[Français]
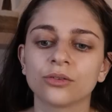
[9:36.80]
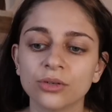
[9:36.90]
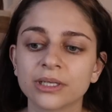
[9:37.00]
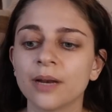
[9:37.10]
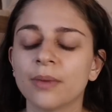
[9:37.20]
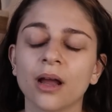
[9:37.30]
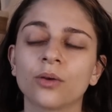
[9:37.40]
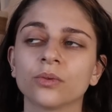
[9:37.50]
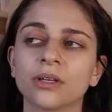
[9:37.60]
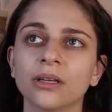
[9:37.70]
De ce qu'elle m'a
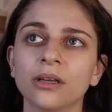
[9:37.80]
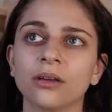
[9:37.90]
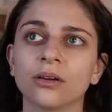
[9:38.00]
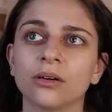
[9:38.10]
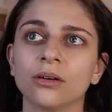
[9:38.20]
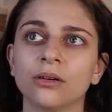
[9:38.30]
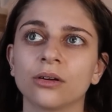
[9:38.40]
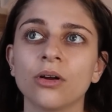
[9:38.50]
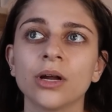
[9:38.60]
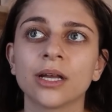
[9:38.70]
raconté, euh,
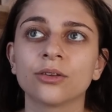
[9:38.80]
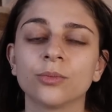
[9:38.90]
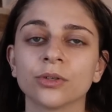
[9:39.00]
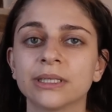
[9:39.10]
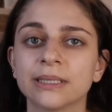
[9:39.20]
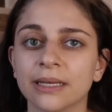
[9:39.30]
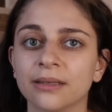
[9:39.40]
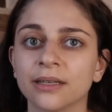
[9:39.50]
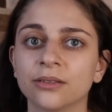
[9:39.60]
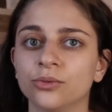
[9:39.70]
quand elle a demandé
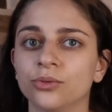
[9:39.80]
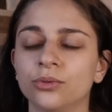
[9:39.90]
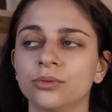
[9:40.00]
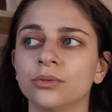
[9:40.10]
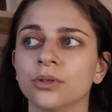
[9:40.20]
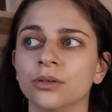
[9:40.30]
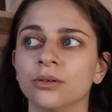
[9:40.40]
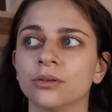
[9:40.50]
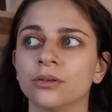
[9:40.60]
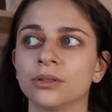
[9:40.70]
cette aide du coup
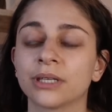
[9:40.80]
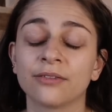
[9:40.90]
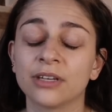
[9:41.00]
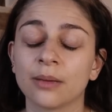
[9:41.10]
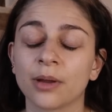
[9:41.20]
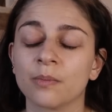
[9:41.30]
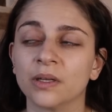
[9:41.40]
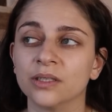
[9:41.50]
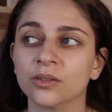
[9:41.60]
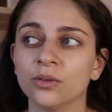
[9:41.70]
euh, très vite après ma
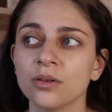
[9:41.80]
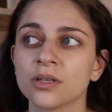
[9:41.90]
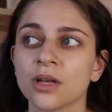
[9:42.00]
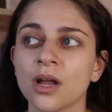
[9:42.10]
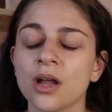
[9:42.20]
naissance,